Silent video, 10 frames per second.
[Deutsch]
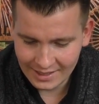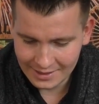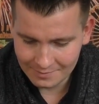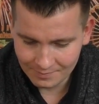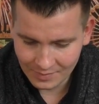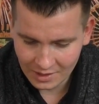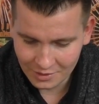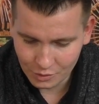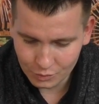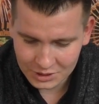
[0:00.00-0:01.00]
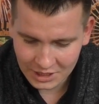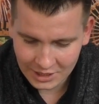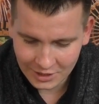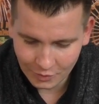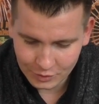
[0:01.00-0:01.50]
Ähm, rote
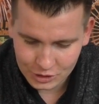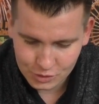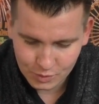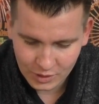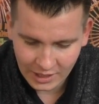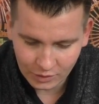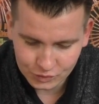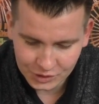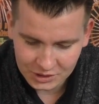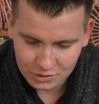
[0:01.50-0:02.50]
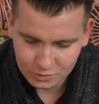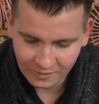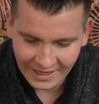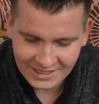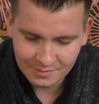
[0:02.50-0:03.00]
Leuchtspuraufstieg zu
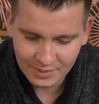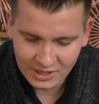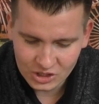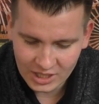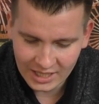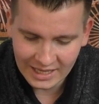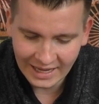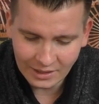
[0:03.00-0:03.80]
weißen Blinksterne.